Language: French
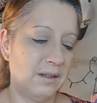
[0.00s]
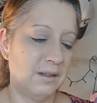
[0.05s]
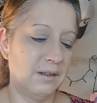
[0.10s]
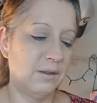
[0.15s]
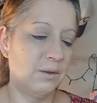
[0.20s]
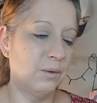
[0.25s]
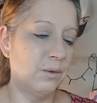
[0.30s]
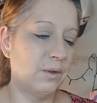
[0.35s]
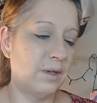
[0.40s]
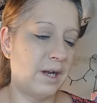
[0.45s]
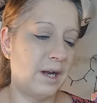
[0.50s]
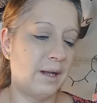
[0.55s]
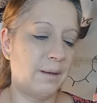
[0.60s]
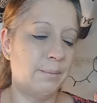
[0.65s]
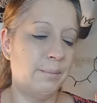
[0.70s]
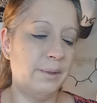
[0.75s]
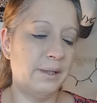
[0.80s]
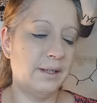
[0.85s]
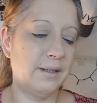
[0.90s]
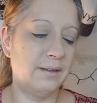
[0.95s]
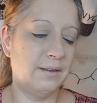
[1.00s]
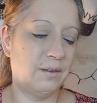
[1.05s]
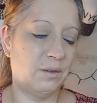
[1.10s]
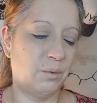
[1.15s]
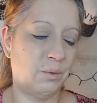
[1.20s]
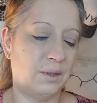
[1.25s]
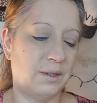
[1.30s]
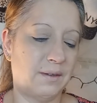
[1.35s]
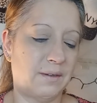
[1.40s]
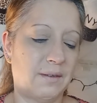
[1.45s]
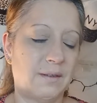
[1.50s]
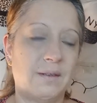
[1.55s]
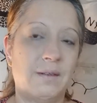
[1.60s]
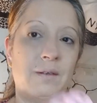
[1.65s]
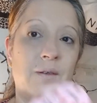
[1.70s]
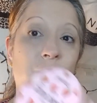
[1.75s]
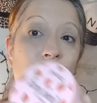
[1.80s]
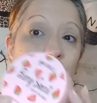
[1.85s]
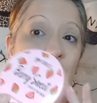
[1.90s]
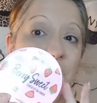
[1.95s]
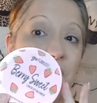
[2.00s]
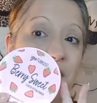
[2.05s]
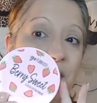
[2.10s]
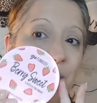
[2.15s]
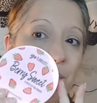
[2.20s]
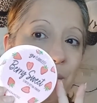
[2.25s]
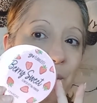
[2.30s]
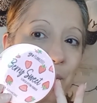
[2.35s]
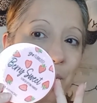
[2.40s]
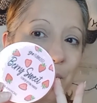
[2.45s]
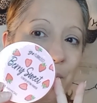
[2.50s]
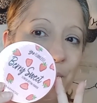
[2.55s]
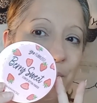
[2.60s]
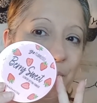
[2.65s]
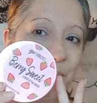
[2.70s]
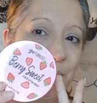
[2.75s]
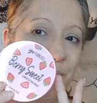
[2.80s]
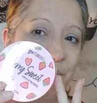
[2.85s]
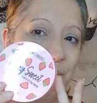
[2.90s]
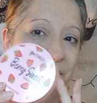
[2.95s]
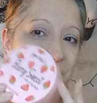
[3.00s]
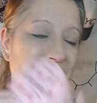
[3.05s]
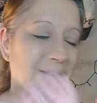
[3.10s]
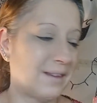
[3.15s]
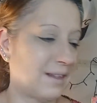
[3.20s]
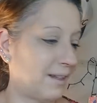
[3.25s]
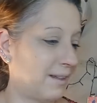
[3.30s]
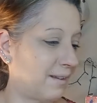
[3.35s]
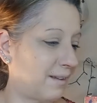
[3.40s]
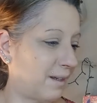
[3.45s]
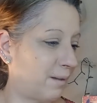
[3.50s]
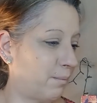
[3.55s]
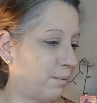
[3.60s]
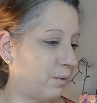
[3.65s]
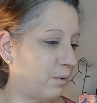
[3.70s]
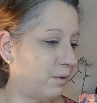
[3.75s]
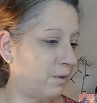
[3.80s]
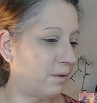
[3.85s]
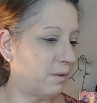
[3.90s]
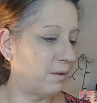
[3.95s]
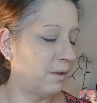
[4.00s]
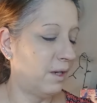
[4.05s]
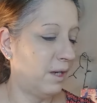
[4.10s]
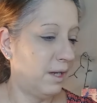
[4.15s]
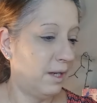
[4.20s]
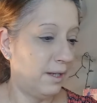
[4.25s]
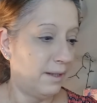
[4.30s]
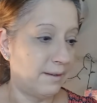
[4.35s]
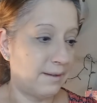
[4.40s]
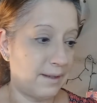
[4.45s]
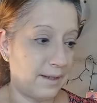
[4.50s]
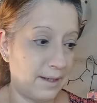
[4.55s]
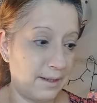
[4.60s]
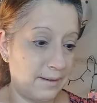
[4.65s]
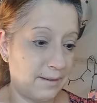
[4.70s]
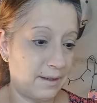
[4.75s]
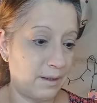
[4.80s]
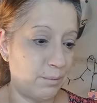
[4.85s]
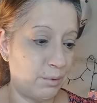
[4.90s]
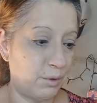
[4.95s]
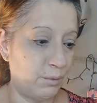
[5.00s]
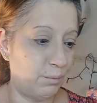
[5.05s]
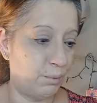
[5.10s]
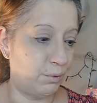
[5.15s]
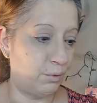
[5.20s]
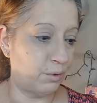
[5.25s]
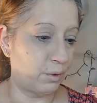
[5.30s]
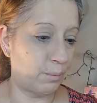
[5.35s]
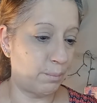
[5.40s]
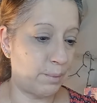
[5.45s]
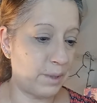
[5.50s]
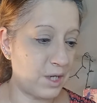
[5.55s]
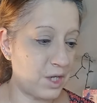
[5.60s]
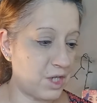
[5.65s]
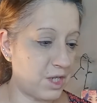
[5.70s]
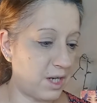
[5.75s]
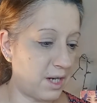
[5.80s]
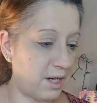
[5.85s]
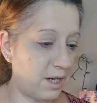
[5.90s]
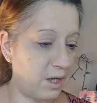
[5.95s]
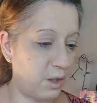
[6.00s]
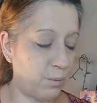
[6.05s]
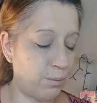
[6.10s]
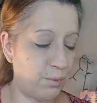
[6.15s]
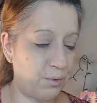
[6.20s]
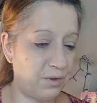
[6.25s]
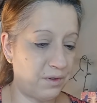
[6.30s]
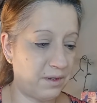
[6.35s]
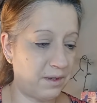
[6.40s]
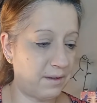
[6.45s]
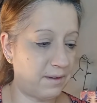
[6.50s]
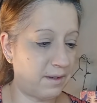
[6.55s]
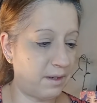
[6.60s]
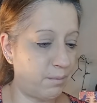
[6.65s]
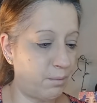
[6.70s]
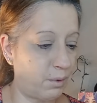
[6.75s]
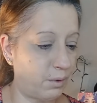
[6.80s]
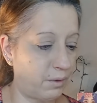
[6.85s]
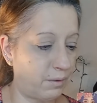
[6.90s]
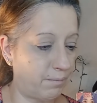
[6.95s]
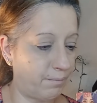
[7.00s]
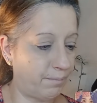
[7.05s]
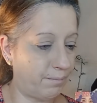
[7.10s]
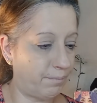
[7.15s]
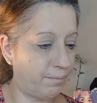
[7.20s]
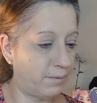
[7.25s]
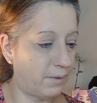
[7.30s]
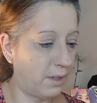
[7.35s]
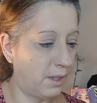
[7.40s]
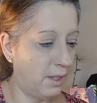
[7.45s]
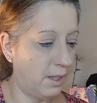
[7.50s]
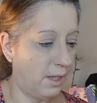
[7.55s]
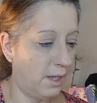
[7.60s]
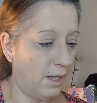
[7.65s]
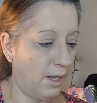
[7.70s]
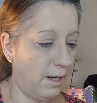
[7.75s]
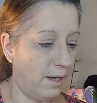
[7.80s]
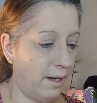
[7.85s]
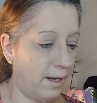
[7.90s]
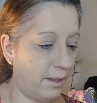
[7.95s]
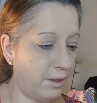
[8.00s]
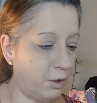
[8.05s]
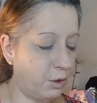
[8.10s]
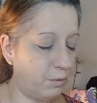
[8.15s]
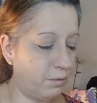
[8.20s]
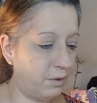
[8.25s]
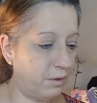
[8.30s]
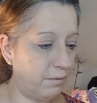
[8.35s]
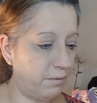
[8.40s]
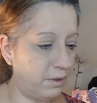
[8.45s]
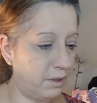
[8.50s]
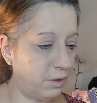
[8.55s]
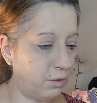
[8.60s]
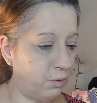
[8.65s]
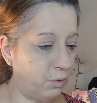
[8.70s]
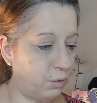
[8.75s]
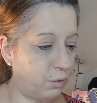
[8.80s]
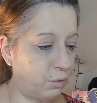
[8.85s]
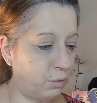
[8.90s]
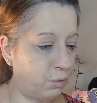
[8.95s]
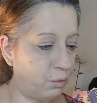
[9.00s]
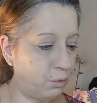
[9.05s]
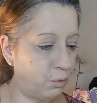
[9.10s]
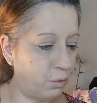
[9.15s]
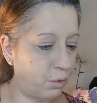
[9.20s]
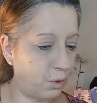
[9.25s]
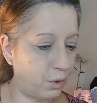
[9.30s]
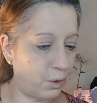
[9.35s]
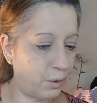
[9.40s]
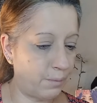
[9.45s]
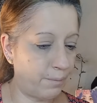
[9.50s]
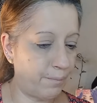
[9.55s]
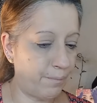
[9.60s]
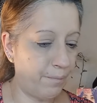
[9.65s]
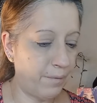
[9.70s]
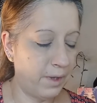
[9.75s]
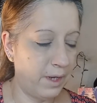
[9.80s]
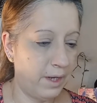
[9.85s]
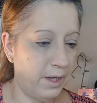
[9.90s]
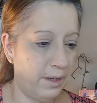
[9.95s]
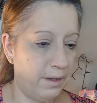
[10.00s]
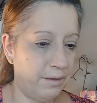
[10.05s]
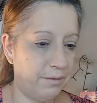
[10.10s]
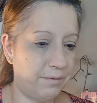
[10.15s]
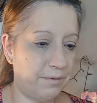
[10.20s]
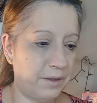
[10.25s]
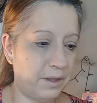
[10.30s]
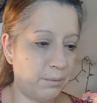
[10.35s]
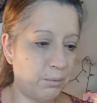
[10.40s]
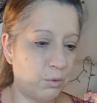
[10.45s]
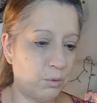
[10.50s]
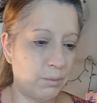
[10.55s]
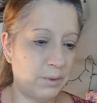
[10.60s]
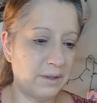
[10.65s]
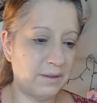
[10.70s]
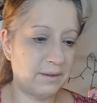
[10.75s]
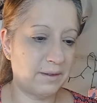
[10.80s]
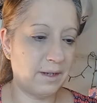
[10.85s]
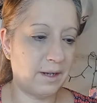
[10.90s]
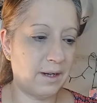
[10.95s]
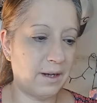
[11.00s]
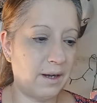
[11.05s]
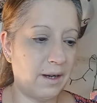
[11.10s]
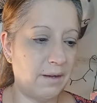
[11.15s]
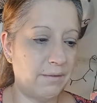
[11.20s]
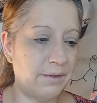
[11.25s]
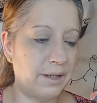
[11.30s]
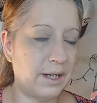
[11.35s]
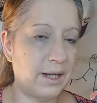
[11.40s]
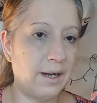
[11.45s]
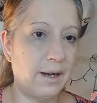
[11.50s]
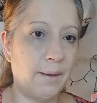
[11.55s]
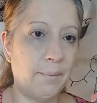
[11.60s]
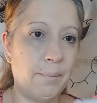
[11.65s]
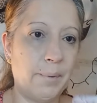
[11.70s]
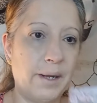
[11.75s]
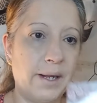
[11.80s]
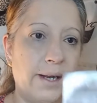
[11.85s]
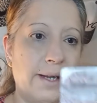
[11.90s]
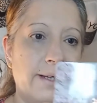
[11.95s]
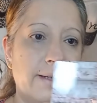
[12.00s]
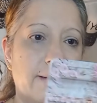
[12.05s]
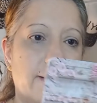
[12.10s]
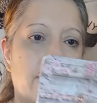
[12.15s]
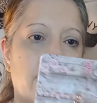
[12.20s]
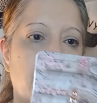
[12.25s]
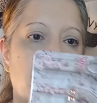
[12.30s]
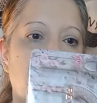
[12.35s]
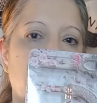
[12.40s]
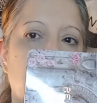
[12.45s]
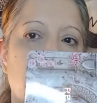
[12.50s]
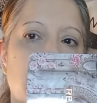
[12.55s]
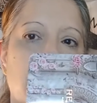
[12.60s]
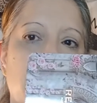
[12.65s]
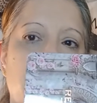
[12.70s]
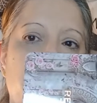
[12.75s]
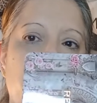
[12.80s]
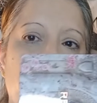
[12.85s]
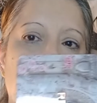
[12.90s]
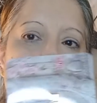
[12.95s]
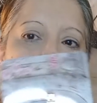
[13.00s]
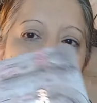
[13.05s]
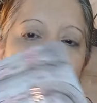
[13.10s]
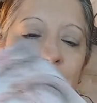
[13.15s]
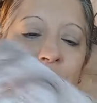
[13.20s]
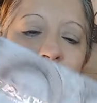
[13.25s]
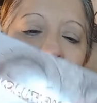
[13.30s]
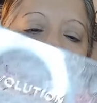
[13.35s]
Donc la Berry Sweet de Mac More. Très très bonne, euh, très très bonne poudre. Pas chère et en plus très très bonne. Là, je vais venir du coup euh, faire mon mascara avec la palette euh, comme